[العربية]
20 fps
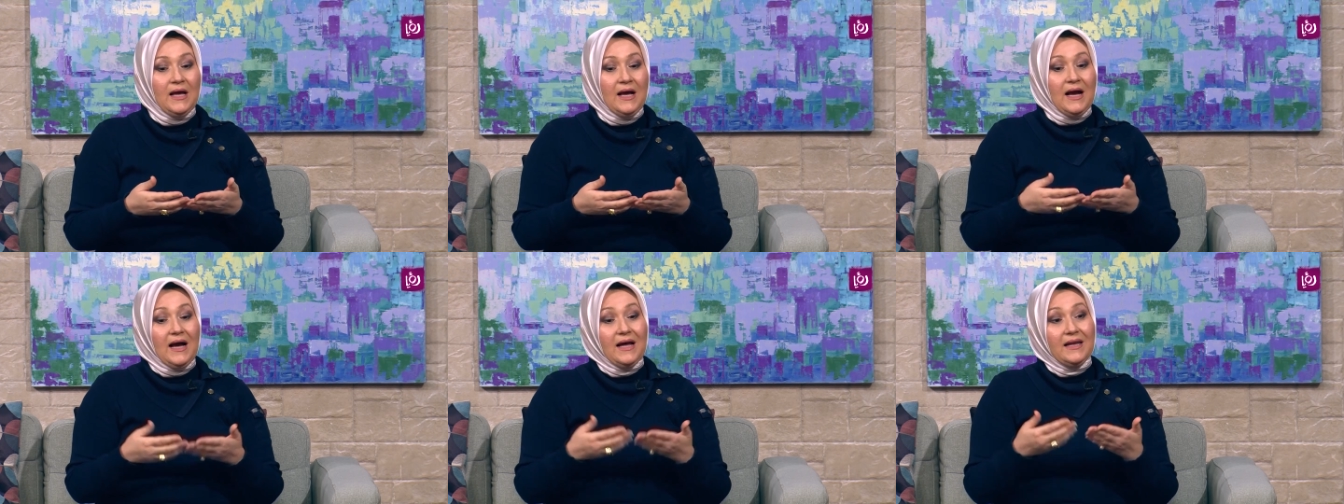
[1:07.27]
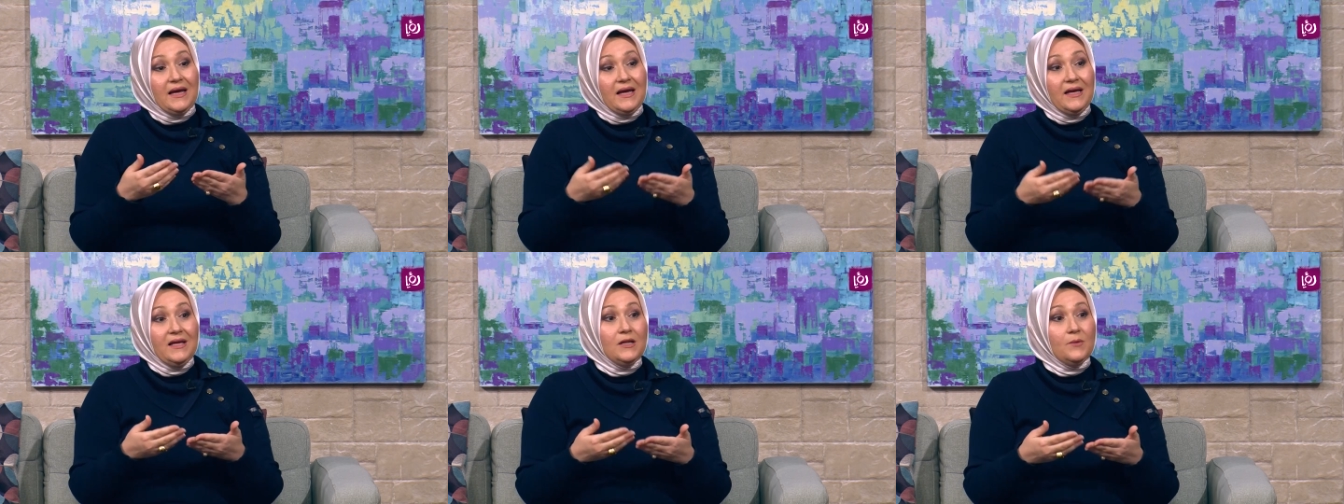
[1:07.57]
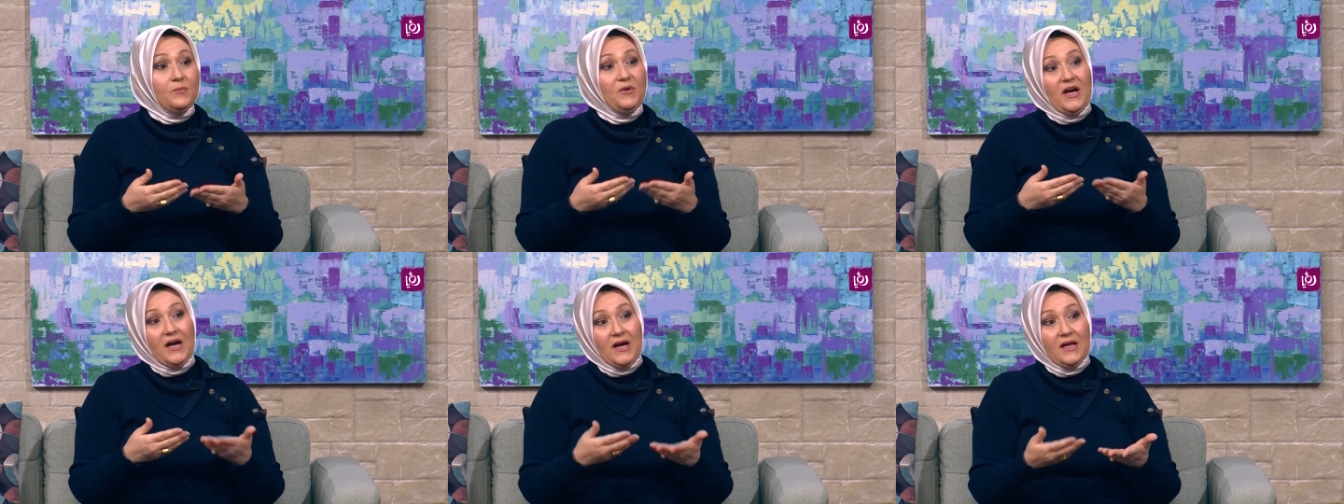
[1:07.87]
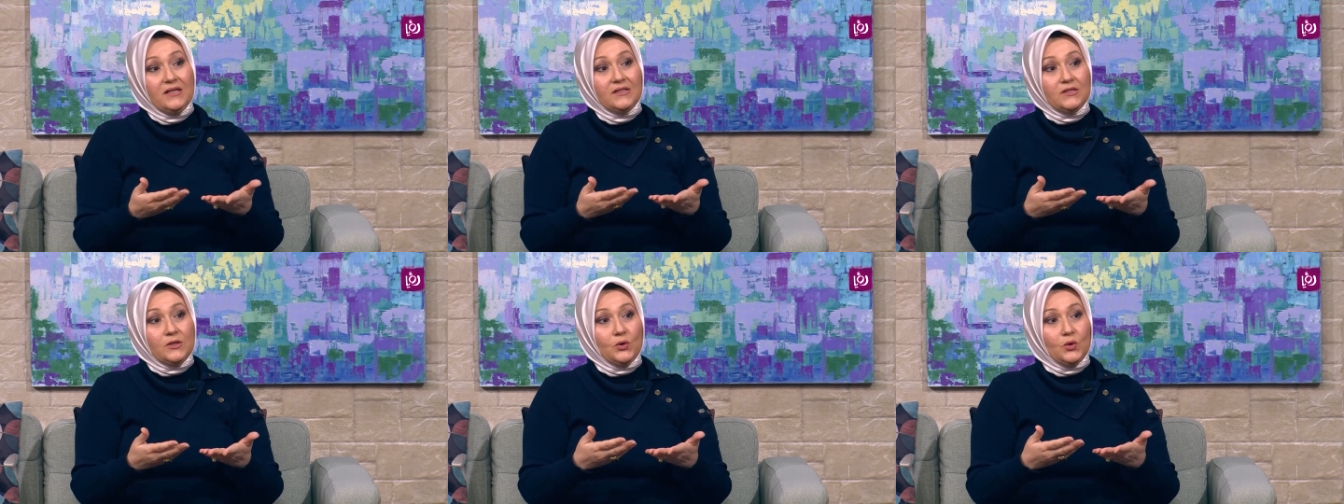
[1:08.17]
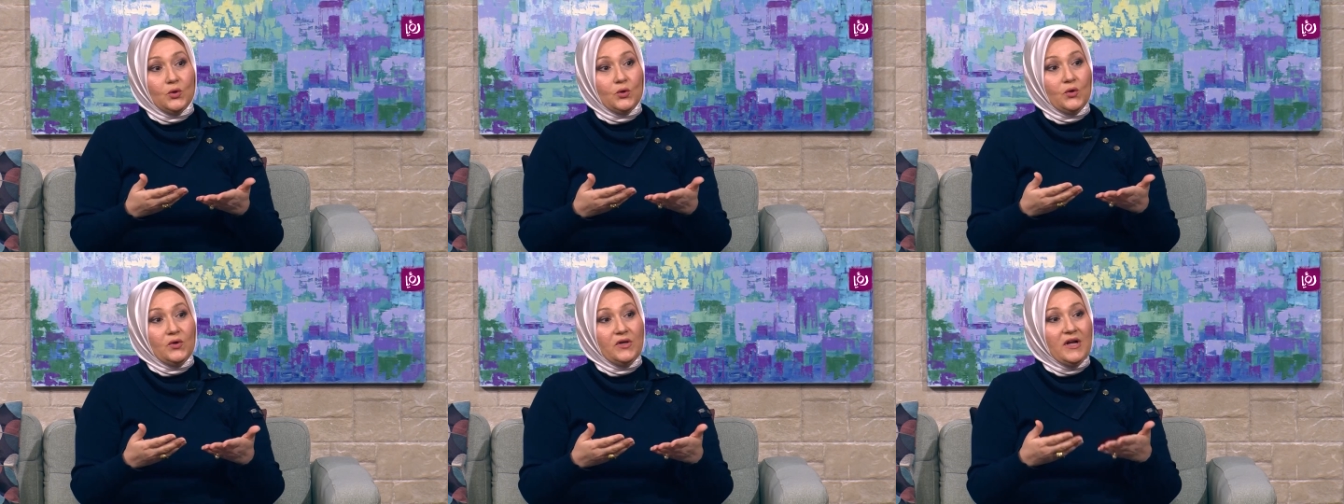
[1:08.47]
هلا احنا بحاله
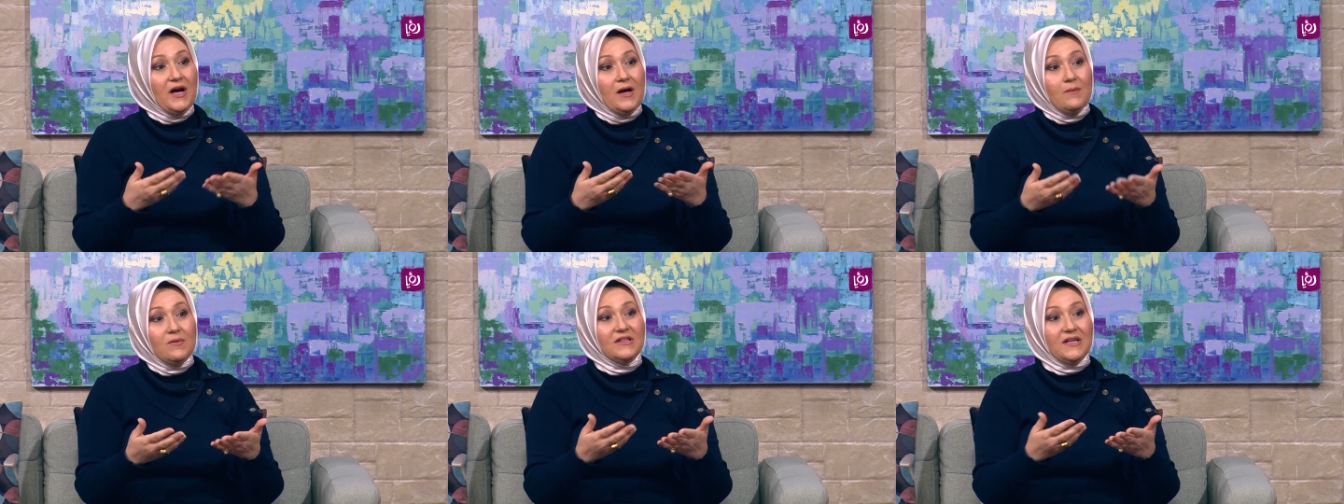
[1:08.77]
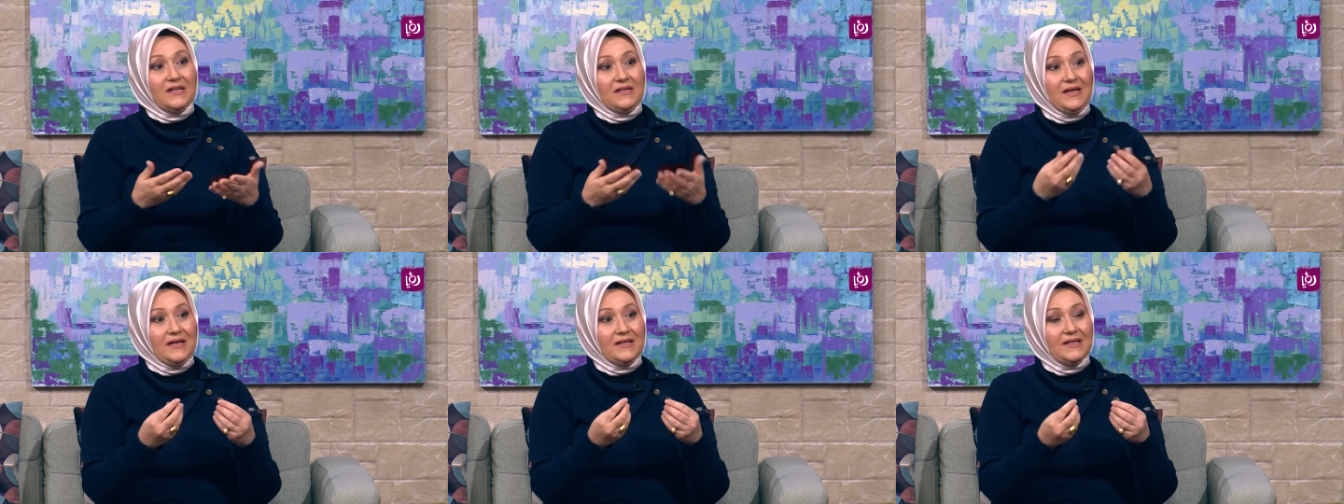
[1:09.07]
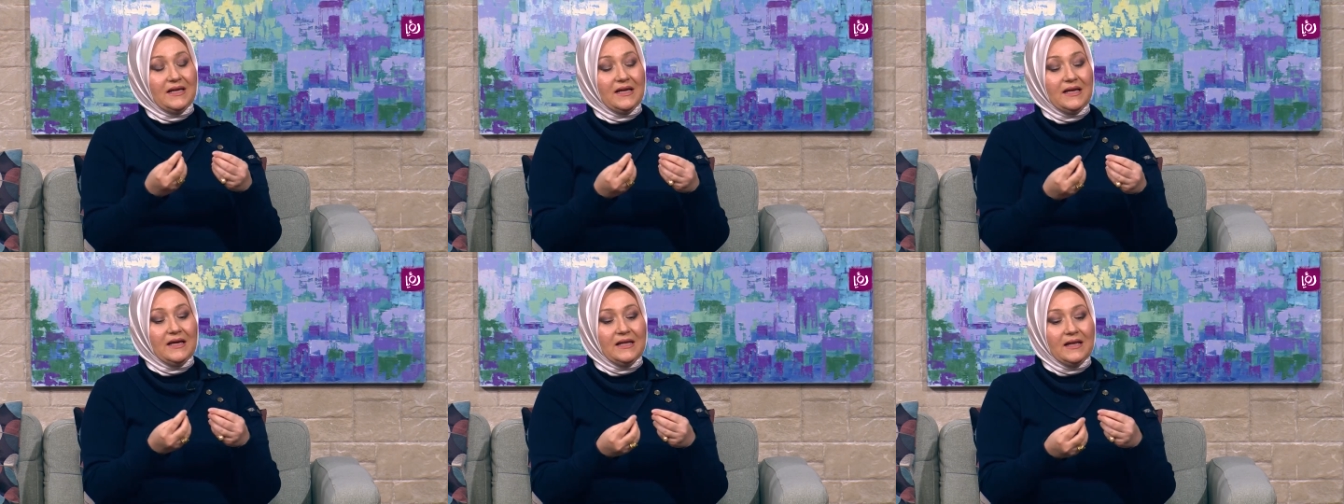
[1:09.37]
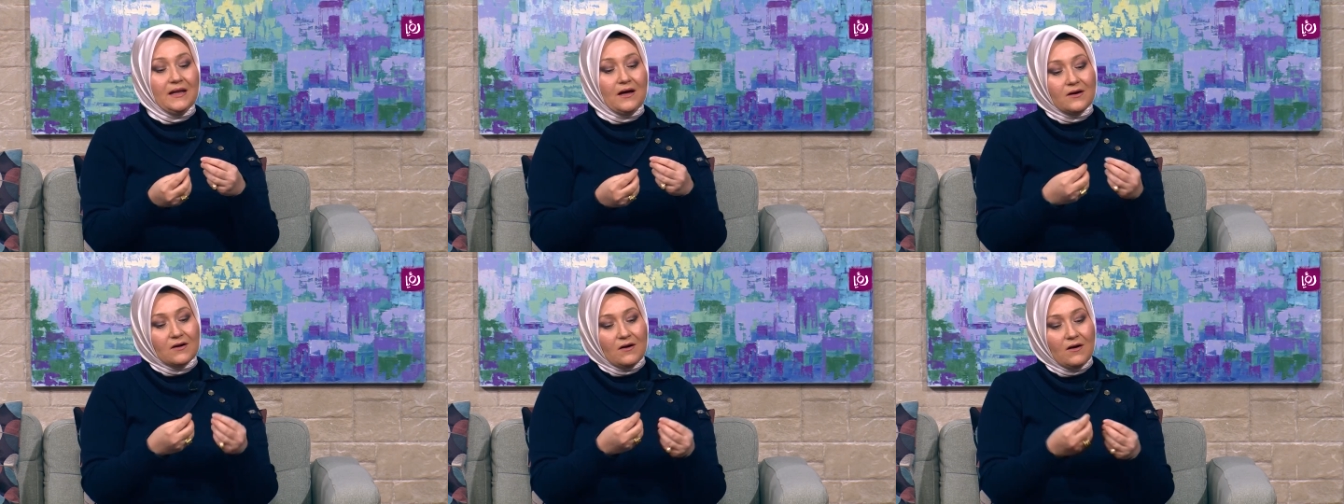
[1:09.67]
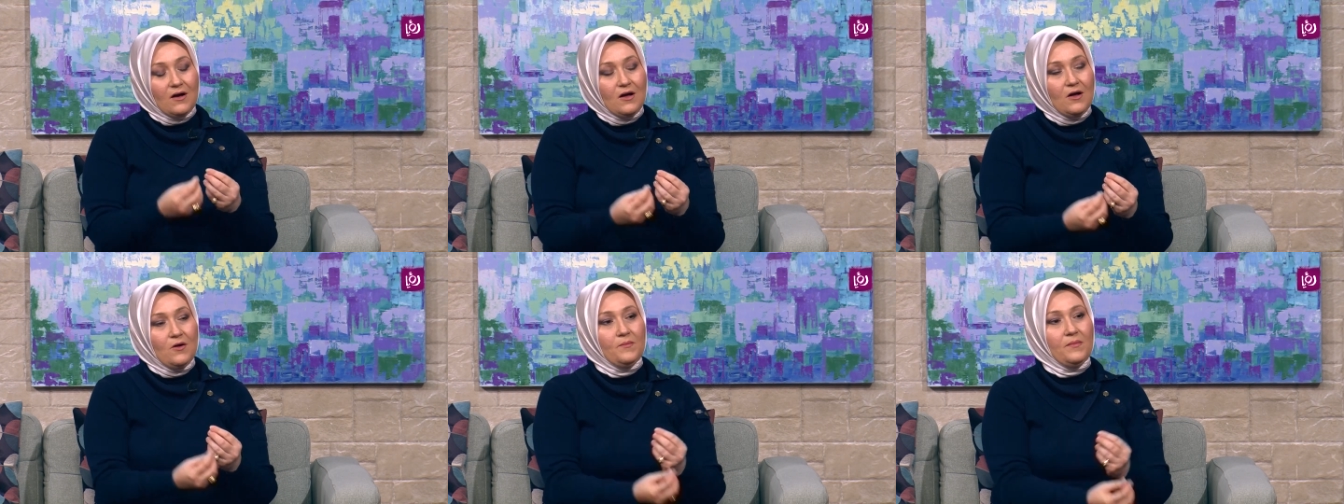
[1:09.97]
الكورونا ابدا يعني
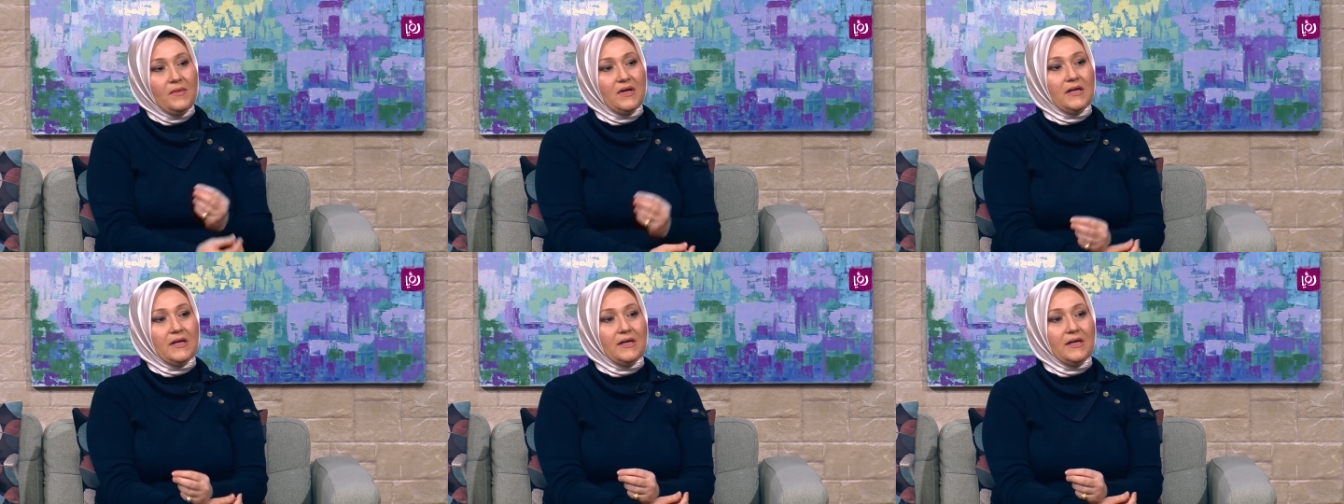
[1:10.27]
الارقام